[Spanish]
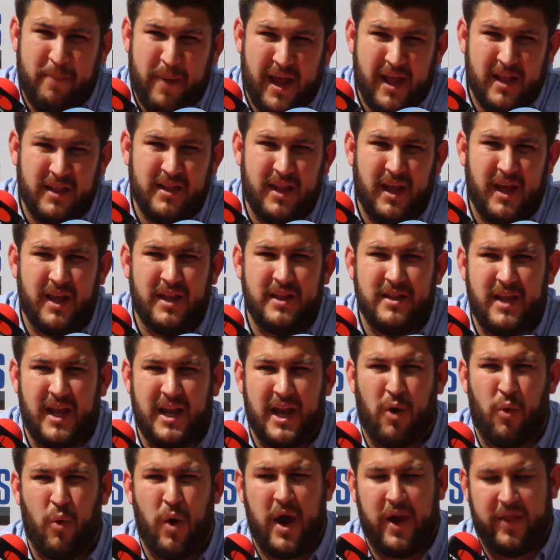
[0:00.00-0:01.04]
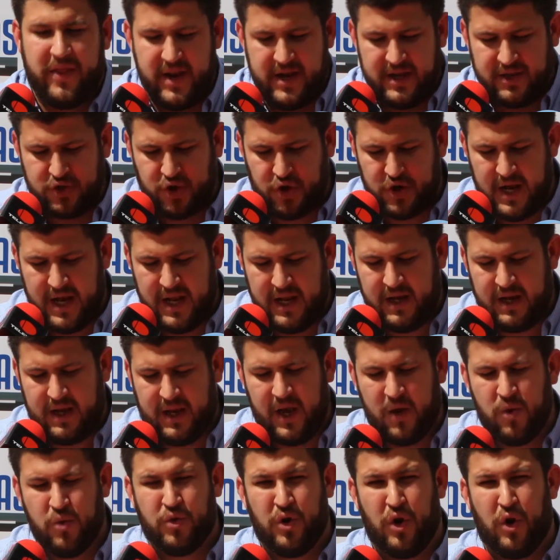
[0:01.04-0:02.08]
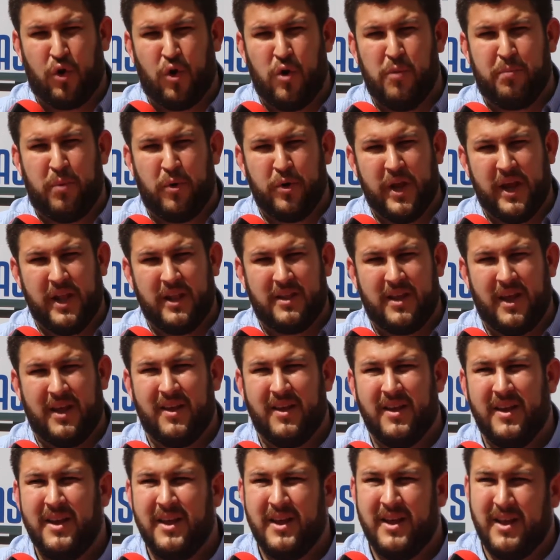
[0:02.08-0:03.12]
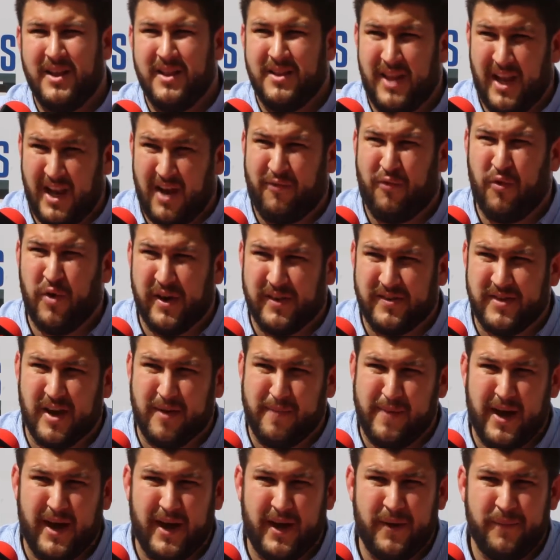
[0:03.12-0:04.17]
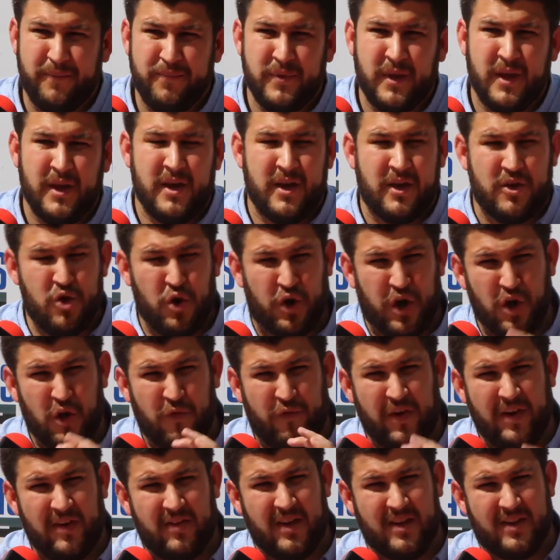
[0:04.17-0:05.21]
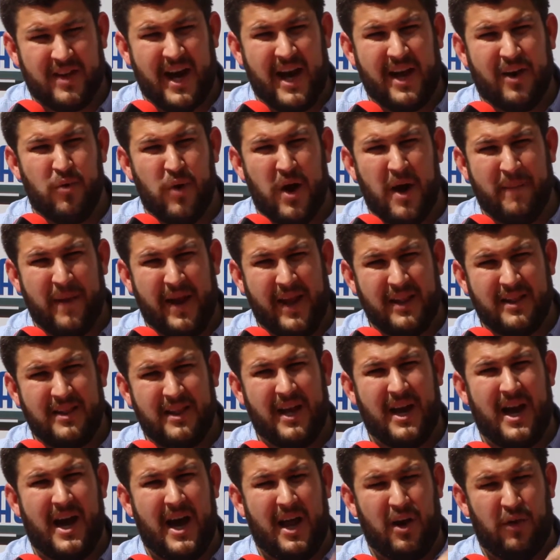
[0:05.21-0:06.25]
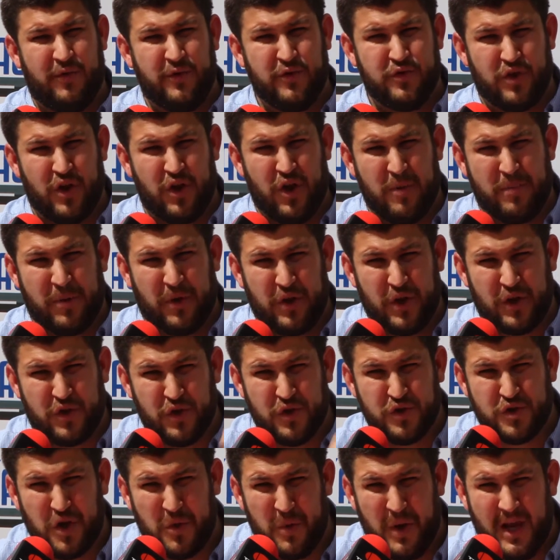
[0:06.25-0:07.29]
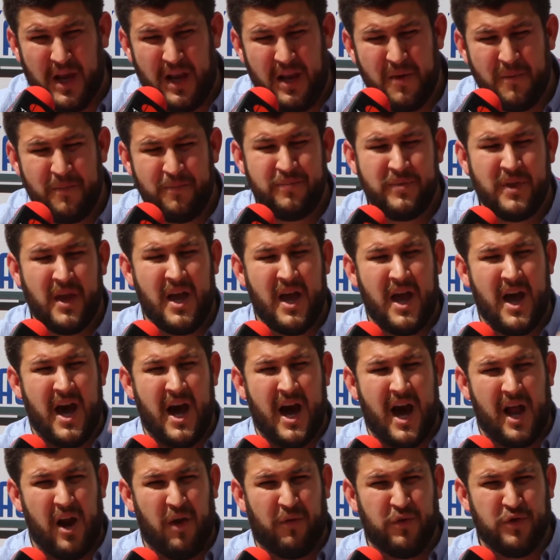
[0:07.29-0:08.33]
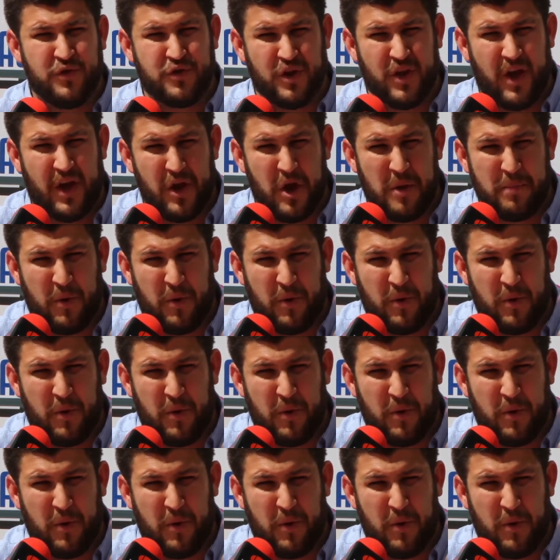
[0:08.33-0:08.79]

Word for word: que depende de la Guardia Nacional, que es uno de los componentes de la Fuerza Armada. Yo quiero felicitar nuevamente a los funcionarios de Protección Civil, a los